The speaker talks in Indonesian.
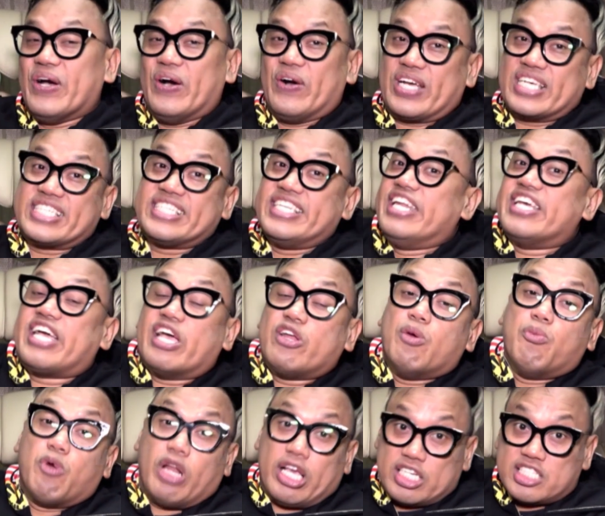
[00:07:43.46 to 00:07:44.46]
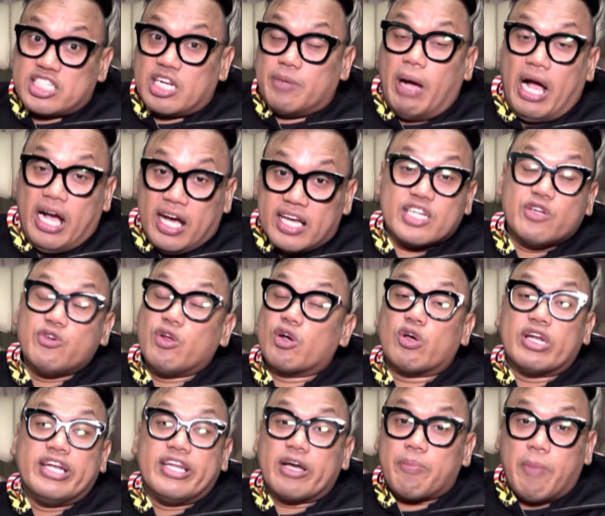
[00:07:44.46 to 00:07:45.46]
Oke, si Denny kayak udah mulai kesel banget, dia udah
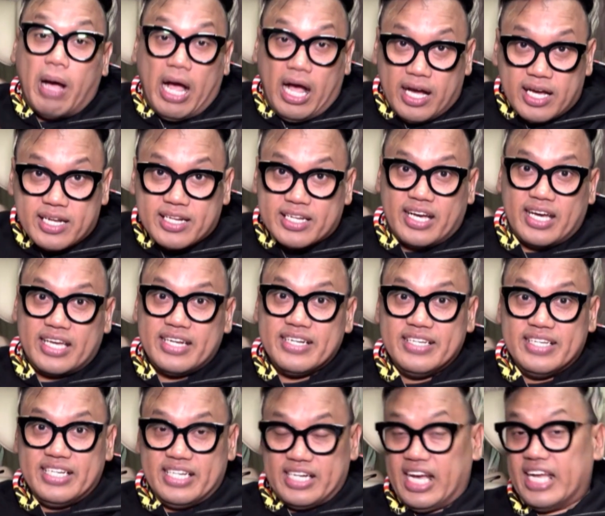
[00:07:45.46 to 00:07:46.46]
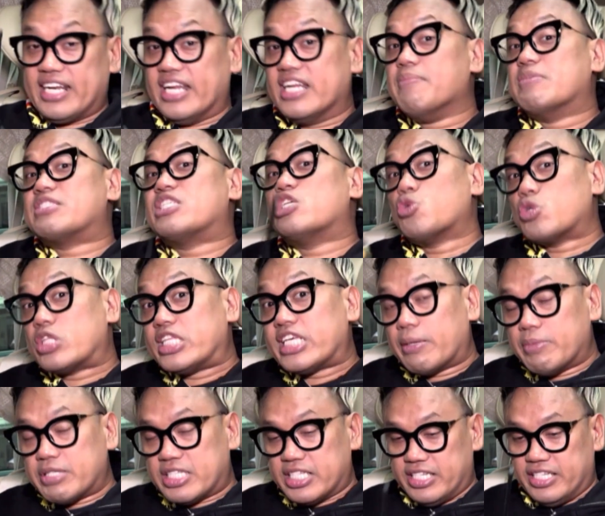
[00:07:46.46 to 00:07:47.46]
gedek banget ya kan? Karena dia masih syuting
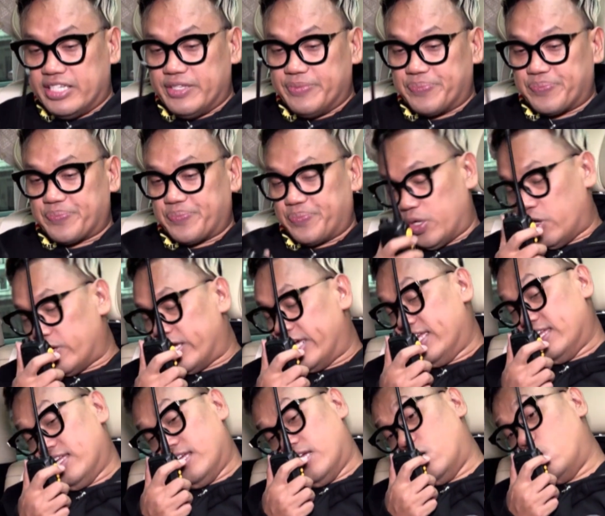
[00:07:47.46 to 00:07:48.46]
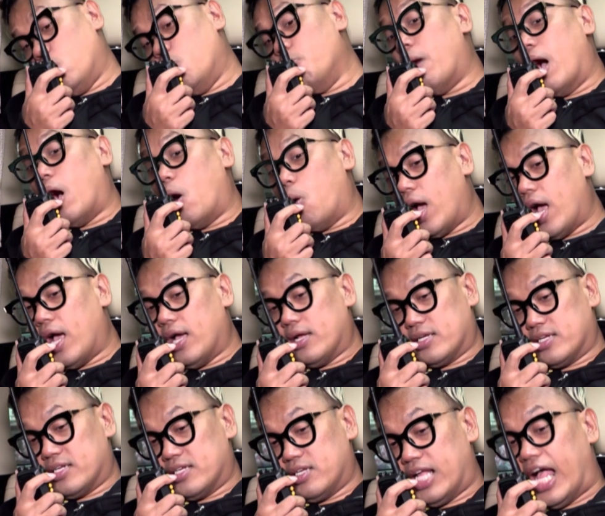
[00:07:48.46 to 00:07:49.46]
habis ini. Oke, lu bawa
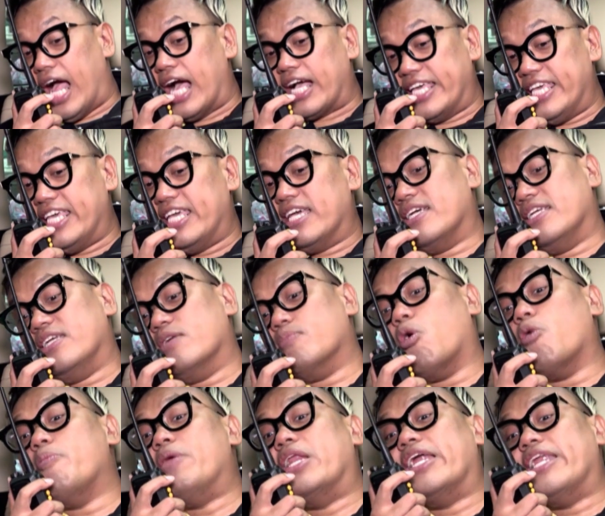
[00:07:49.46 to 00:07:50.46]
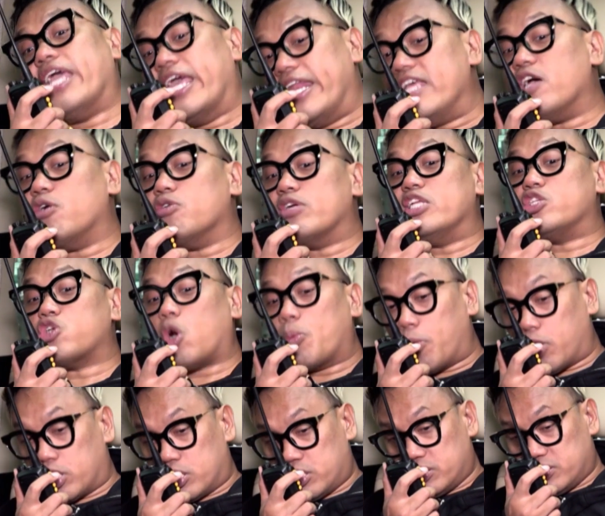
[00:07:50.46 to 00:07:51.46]
aki mobilnya Denny yang udah
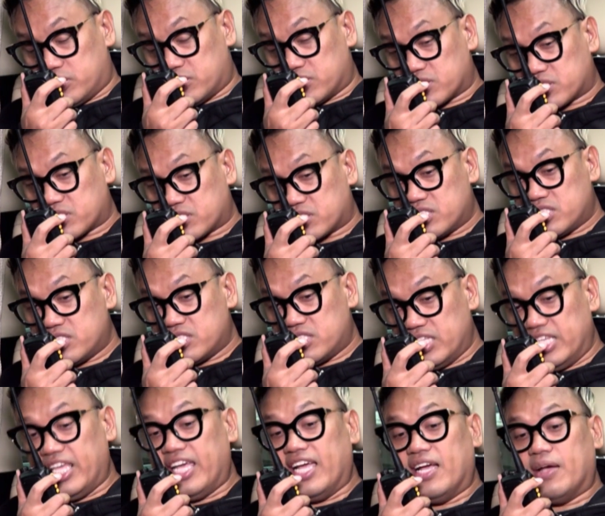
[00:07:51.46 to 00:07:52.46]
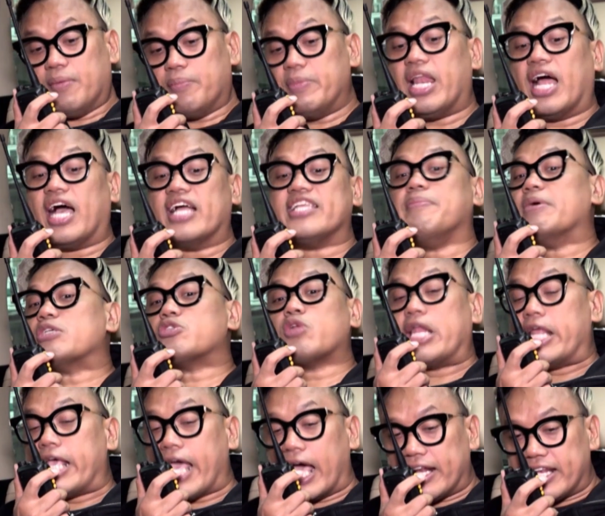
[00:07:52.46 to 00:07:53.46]
dicopot. Ya, bilang aja Mas
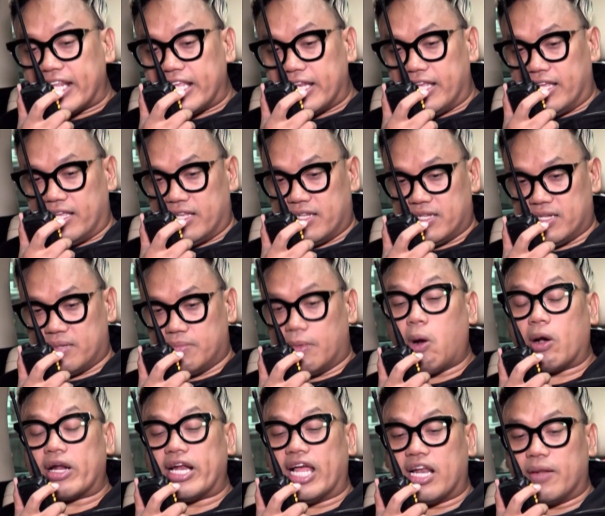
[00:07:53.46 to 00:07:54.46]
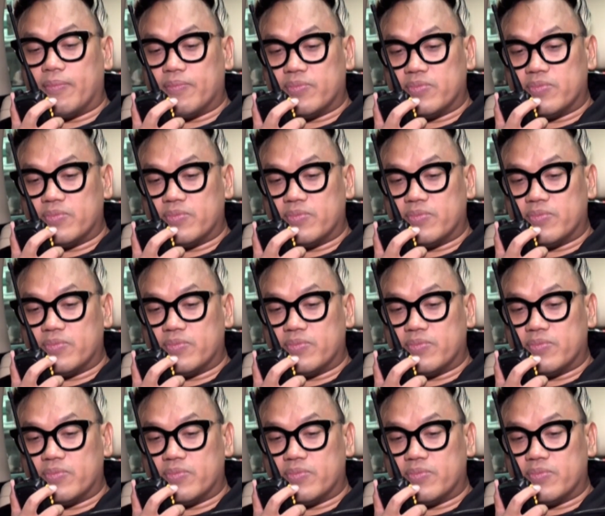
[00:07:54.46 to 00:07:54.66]
udah diganti nih, bawa ke dalam.